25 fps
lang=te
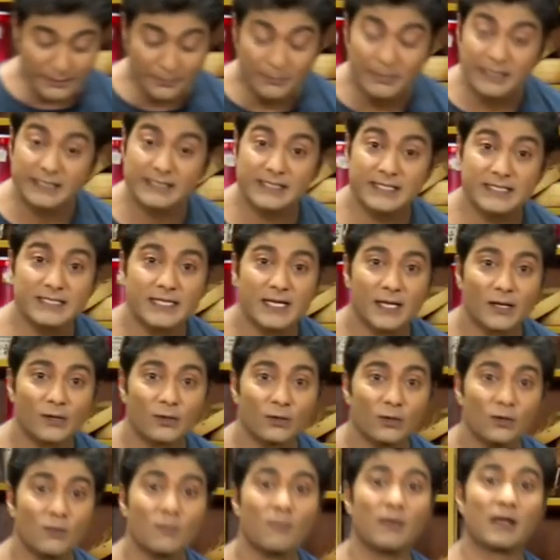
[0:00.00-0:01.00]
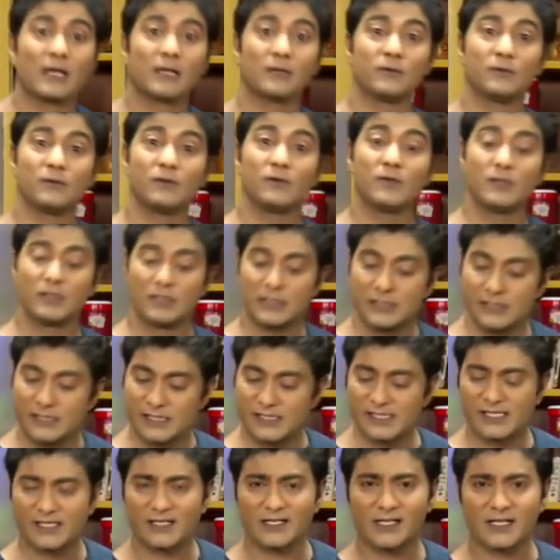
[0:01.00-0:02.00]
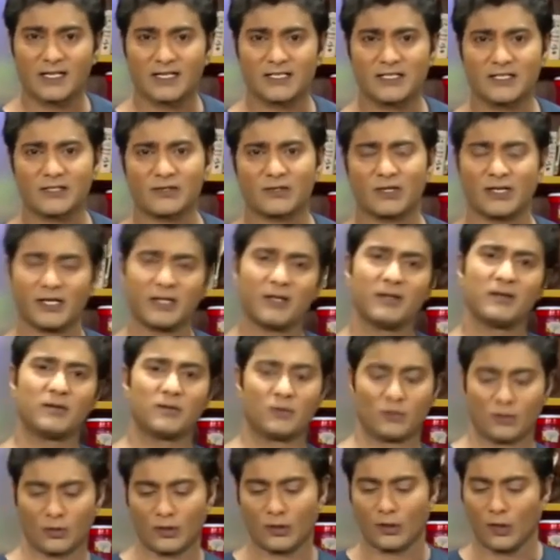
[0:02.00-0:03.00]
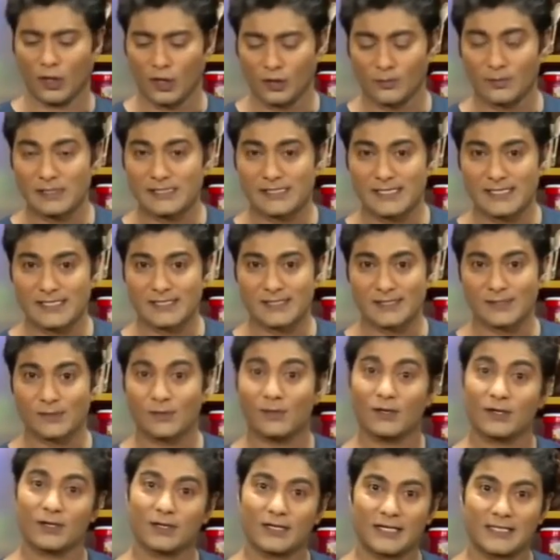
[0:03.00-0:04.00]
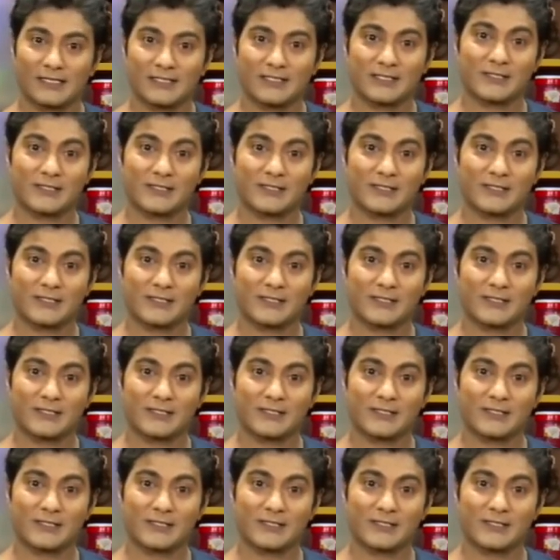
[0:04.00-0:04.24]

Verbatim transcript: ఈ మిక్సీ జార్లో మనం చిన్న చిన్నగా కట్ చేసుకుంటే ఒక నార్మల్ లో కట్